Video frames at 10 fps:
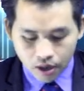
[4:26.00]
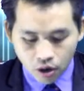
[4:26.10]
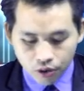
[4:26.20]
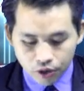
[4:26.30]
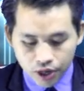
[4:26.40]

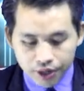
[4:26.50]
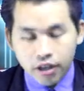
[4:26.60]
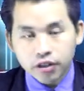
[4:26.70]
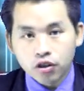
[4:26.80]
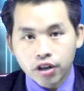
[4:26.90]
họ nhớ lên
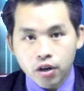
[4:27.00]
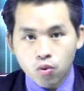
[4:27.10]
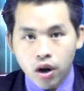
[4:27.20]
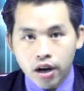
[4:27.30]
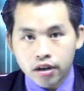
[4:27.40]
tàu cho
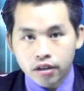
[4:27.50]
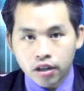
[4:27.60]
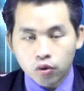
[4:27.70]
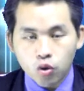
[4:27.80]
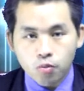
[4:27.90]
năng hòa nửa
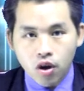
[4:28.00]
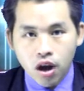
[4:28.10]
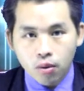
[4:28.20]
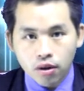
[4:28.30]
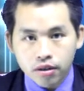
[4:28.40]
tàu tố mùa
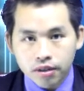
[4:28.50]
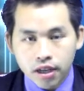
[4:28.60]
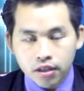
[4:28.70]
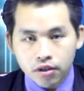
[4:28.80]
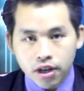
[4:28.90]
hao lử
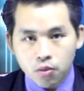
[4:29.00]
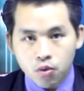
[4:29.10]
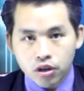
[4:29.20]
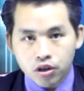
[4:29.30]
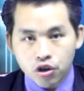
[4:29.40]
thiết cho năng
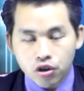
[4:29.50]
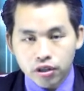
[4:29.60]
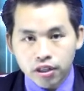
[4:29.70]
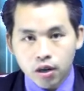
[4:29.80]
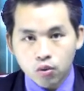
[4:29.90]
hòa cho
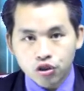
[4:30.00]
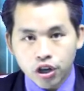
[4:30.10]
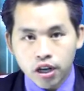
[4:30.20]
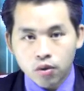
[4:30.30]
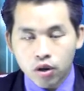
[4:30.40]
nửa chai lúc
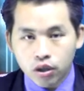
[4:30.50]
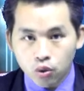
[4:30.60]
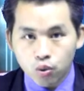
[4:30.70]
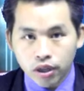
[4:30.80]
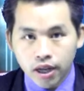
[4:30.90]
chế hòa
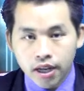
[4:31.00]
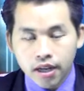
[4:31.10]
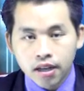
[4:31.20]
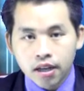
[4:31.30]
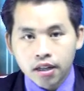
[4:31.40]
tu tàu
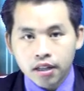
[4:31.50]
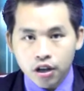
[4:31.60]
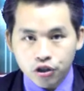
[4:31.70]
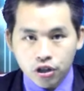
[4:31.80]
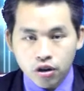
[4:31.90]
này
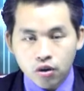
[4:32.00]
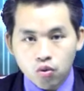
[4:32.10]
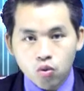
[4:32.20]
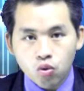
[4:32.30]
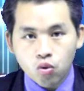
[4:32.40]
tàu xì nó
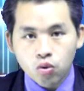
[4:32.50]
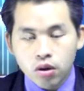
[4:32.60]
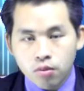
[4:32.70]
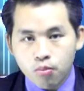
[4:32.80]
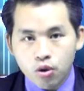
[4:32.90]
cu
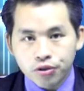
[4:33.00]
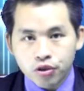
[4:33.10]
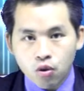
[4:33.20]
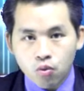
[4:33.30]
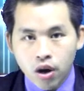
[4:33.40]
mua
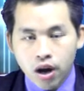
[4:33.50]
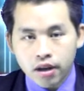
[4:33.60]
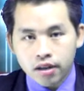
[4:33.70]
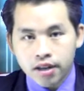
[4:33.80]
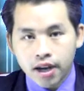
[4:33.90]
cho
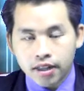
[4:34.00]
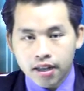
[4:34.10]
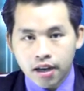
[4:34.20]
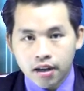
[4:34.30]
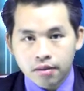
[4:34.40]
hòa li hai
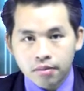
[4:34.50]
tia